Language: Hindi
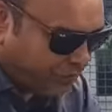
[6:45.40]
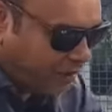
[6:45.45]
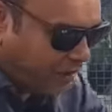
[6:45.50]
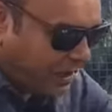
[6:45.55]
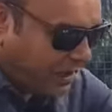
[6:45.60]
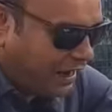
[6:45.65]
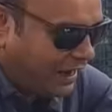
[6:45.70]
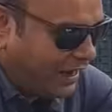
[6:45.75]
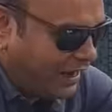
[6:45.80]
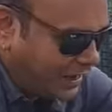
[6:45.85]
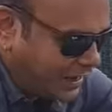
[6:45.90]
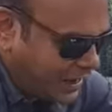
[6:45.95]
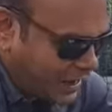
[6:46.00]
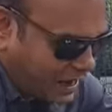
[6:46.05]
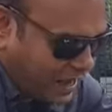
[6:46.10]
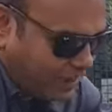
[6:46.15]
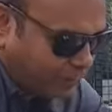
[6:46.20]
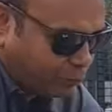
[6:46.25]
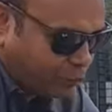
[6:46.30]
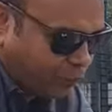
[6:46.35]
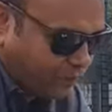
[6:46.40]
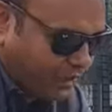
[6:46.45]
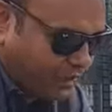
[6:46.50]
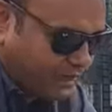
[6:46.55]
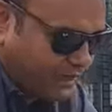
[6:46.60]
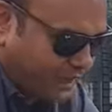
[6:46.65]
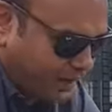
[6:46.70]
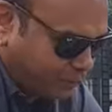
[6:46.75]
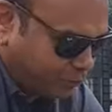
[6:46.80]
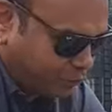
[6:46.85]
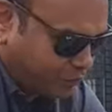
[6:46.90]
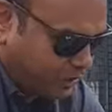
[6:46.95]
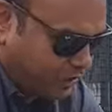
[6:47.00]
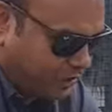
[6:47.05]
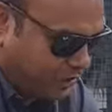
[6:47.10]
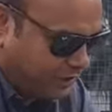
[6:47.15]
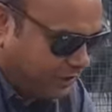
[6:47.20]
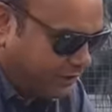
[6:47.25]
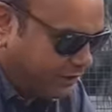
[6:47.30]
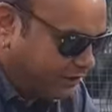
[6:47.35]
हाँ हाँ आपको देंगे आपको
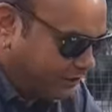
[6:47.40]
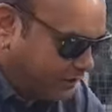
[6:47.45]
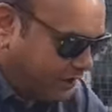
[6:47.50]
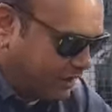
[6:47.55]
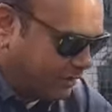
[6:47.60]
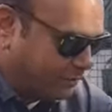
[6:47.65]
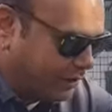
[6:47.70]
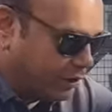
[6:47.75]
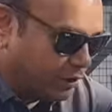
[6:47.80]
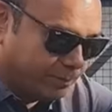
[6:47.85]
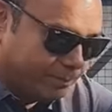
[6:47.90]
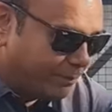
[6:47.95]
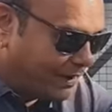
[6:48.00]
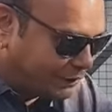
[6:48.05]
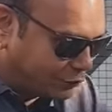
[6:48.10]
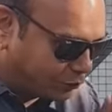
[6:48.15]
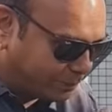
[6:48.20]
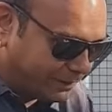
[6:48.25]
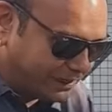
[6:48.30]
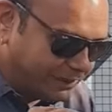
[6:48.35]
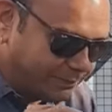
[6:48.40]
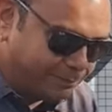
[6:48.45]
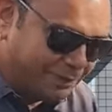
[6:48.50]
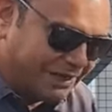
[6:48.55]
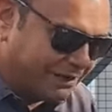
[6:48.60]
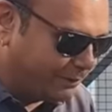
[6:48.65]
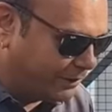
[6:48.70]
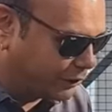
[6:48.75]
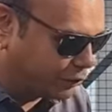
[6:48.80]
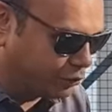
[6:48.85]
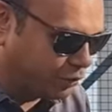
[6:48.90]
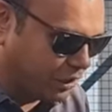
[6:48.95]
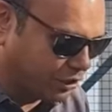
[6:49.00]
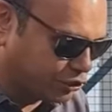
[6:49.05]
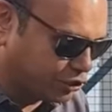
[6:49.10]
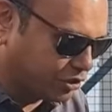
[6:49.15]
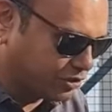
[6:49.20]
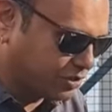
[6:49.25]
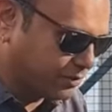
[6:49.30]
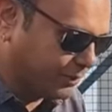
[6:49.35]
देंगे यहाँ बैठो पहले पहले बैठो
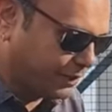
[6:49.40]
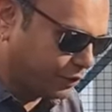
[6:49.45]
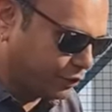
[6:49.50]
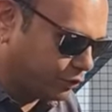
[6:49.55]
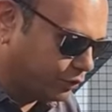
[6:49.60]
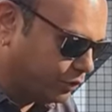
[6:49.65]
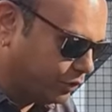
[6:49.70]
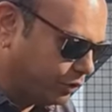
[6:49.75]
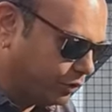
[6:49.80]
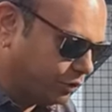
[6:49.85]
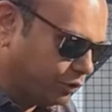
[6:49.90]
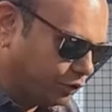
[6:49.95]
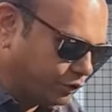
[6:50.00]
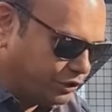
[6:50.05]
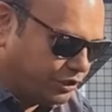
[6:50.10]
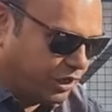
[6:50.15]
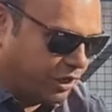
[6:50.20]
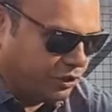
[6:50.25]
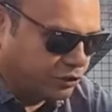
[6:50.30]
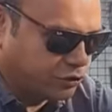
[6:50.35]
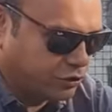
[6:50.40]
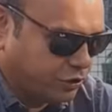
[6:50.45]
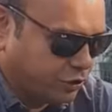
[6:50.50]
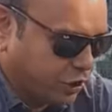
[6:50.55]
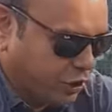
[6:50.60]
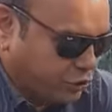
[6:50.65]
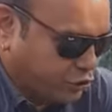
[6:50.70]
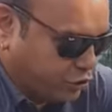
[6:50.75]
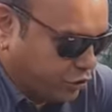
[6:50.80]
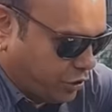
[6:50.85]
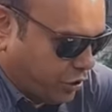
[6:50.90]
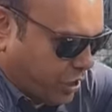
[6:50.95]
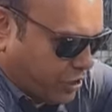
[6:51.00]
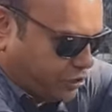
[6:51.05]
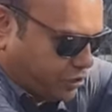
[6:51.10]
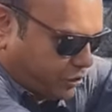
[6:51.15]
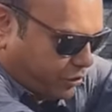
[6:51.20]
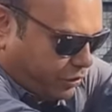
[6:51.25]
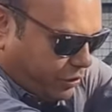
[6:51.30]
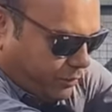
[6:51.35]
अच्छे से बैठो यहाँ से ऐसे
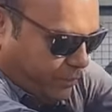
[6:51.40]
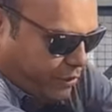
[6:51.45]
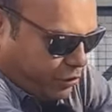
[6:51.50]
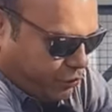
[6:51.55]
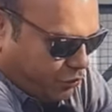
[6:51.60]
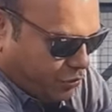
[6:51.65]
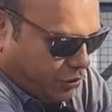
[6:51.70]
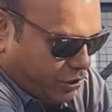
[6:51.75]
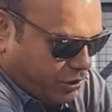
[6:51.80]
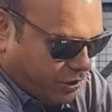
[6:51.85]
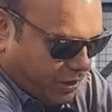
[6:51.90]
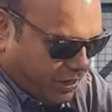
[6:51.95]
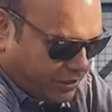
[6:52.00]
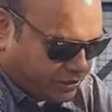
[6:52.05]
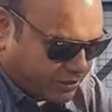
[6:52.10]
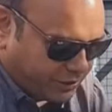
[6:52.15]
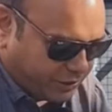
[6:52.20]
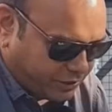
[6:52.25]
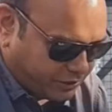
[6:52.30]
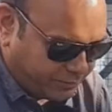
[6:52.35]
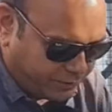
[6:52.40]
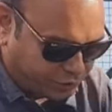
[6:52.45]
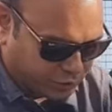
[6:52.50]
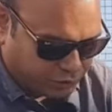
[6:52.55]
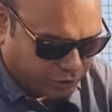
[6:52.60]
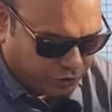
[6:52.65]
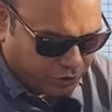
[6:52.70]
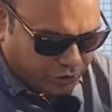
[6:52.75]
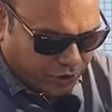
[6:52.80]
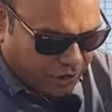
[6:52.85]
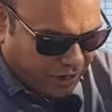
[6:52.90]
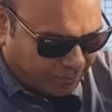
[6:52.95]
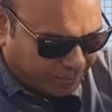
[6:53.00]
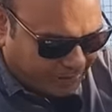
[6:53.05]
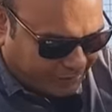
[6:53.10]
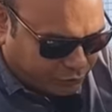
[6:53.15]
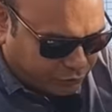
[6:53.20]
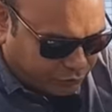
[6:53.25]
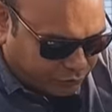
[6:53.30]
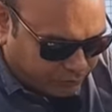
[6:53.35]
ऐसे करके बैठो ऐसे करके बैठो अब
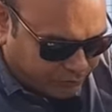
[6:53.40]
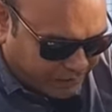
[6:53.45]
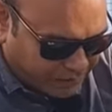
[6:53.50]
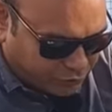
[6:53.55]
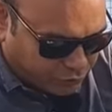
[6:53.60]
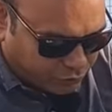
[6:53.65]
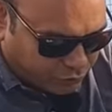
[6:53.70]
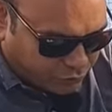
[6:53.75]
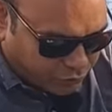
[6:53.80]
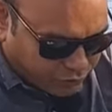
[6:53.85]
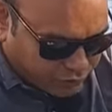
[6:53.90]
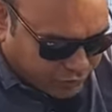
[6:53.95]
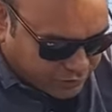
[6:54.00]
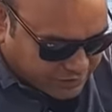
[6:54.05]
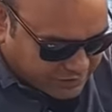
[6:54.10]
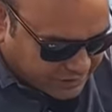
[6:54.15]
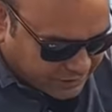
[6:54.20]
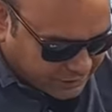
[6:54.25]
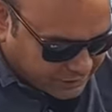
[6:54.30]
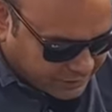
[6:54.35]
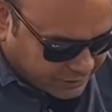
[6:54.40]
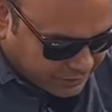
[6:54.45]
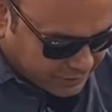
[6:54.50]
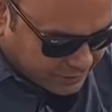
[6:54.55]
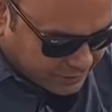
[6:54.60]
बैठो बैठो सिट